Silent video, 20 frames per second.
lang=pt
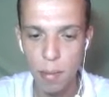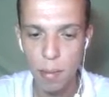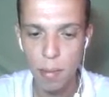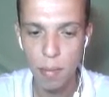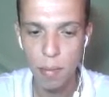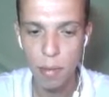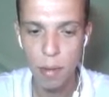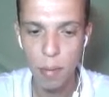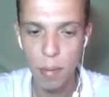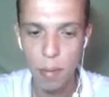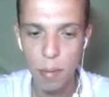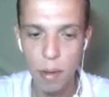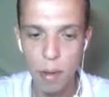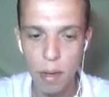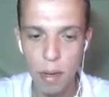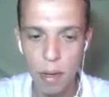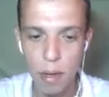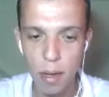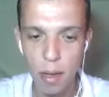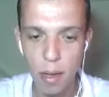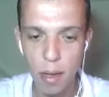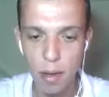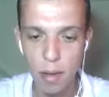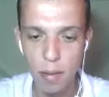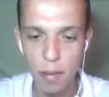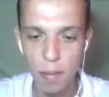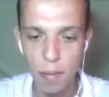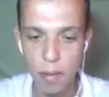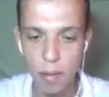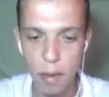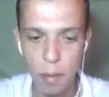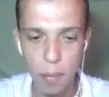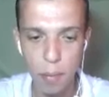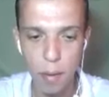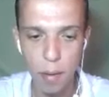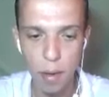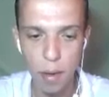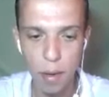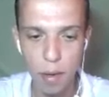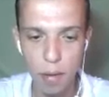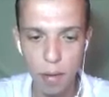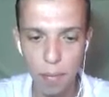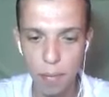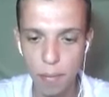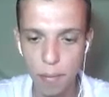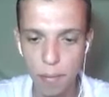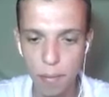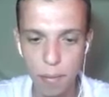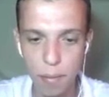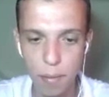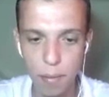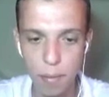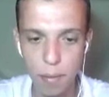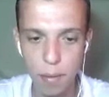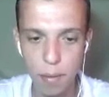na, na pilha, galera. Na pilha.